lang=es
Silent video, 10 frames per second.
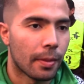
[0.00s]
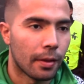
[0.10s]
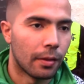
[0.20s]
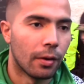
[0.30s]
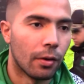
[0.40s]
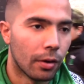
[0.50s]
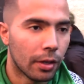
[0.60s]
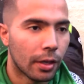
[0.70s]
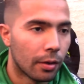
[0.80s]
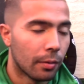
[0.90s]
de
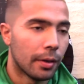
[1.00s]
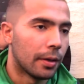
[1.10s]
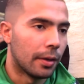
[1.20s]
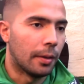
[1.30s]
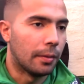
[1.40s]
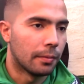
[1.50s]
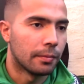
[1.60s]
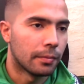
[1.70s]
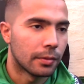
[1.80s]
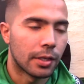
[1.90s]
egoísta no, eh,
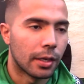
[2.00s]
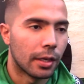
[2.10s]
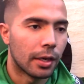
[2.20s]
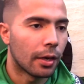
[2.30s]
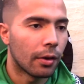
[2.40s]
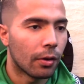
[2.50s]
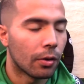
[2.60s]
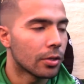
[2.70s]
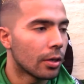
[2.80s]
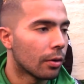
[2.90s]
se la tendré que haber dado
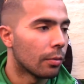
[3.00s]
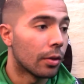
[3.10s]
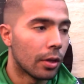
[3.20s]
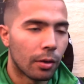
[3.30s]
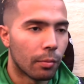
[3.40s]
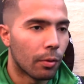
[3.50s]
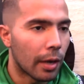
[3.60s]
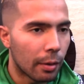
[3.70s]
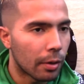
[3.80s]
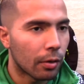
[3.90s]
Gonzalo, como te digo, me voy
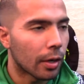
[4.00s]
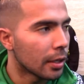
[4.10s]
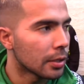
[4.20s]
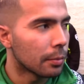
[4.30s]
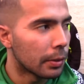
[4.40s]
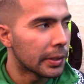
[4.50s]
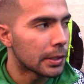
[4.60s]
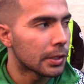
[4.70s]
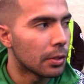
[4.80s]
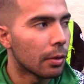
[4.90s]
a amargo a casa por
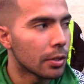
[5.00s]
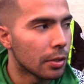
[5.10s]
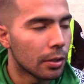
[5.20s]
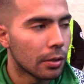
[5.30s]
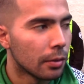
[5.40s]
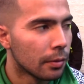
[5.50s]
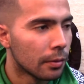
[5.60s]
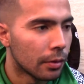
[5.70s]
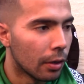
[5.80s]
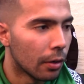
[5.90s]
esa situación
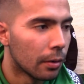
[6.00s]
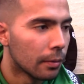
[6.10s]
de gol.